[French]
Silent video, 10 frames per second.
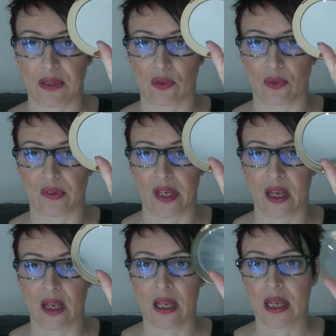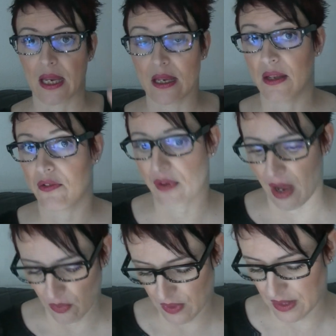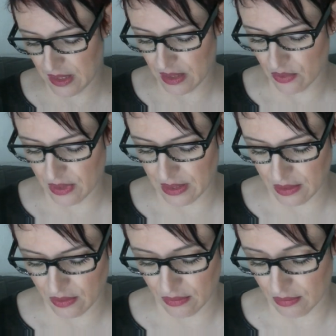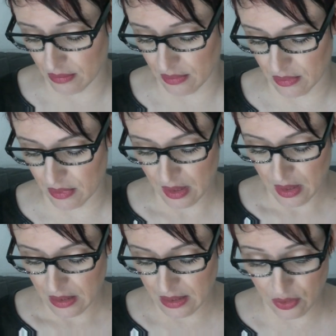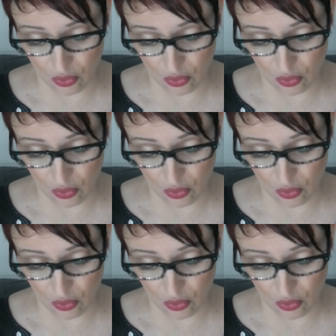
présentée, et des phares aussi euh, qui, sont, euh, qui